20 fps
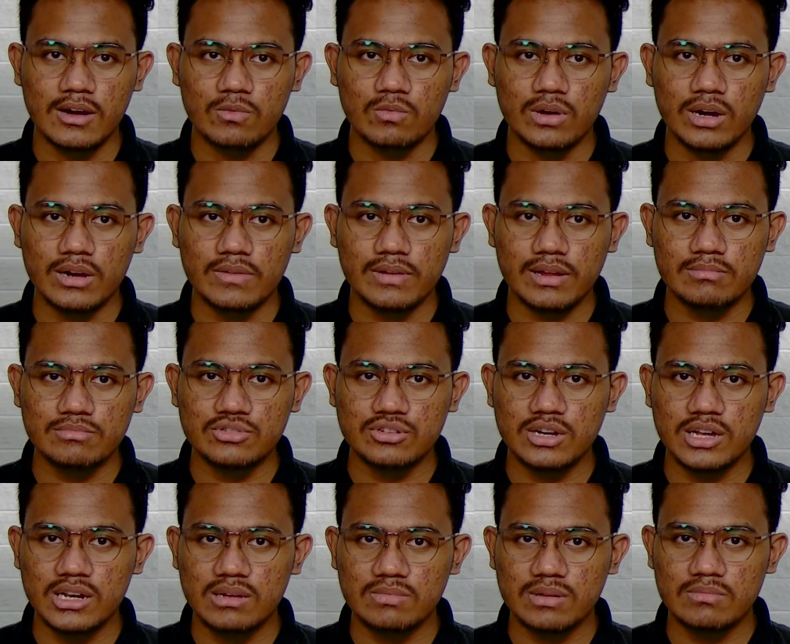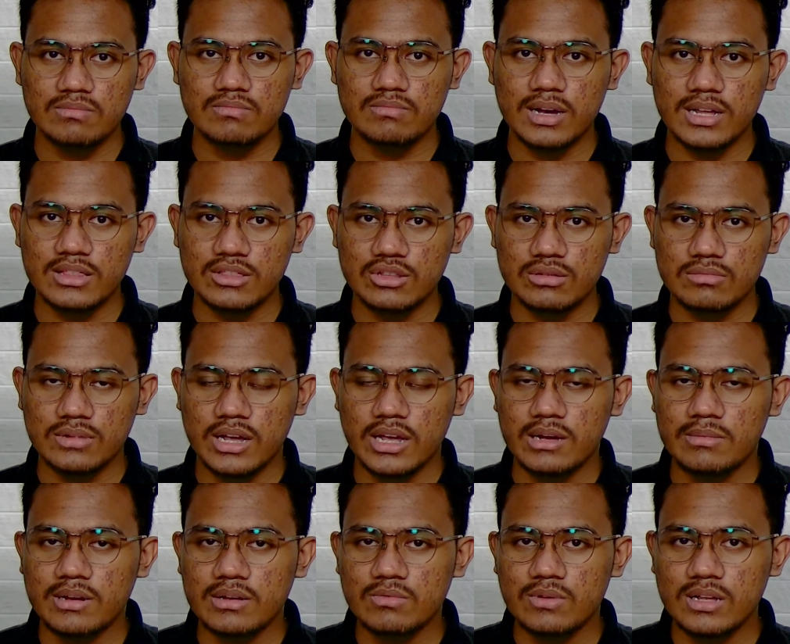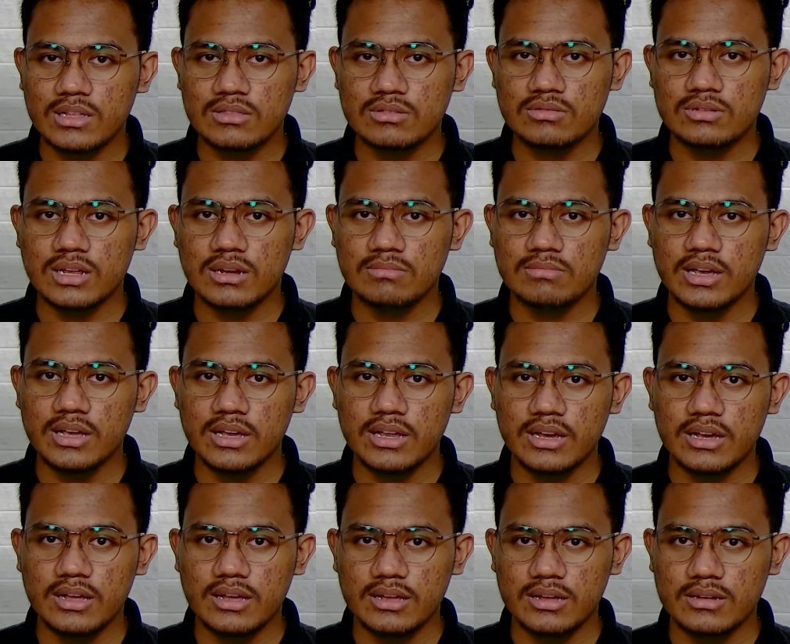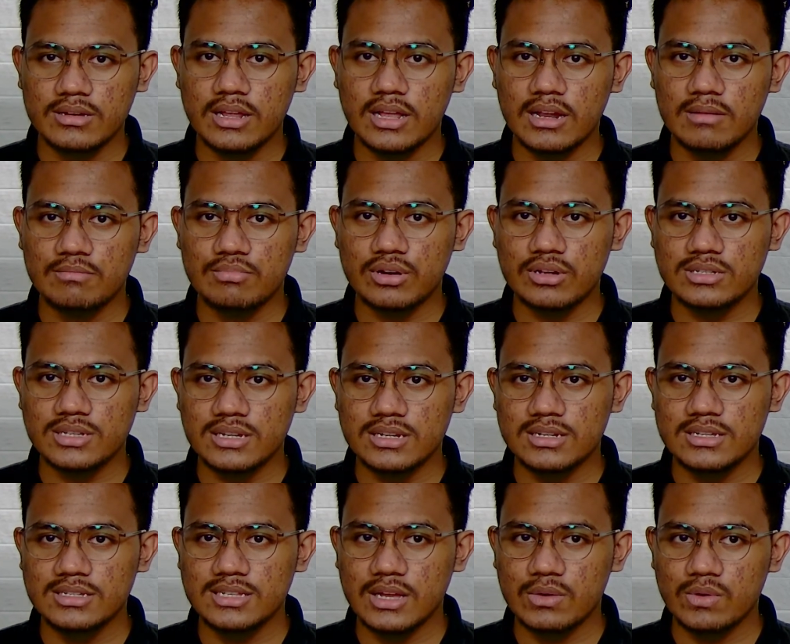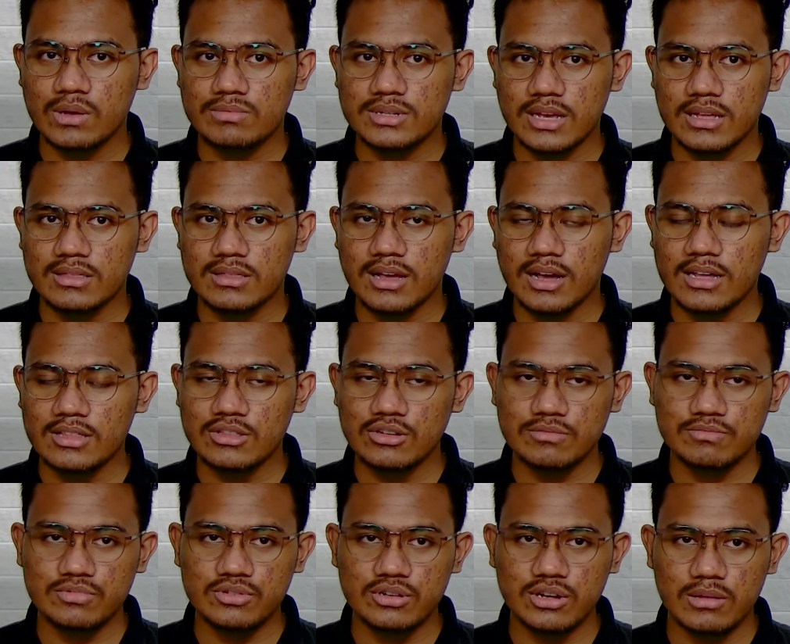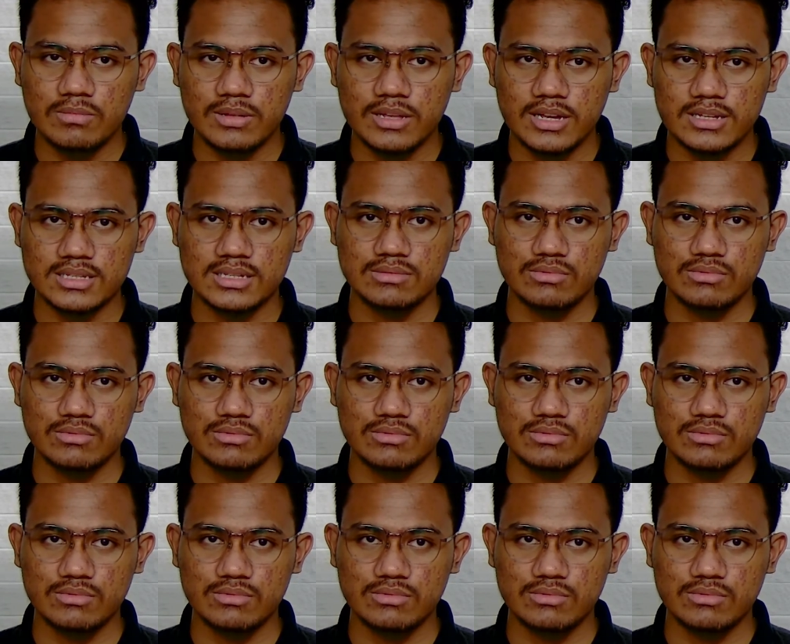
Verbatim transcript: Wireframe juga dapat membantu menghemat waktu dan biaya dalam proses desain website ataupun aplikasi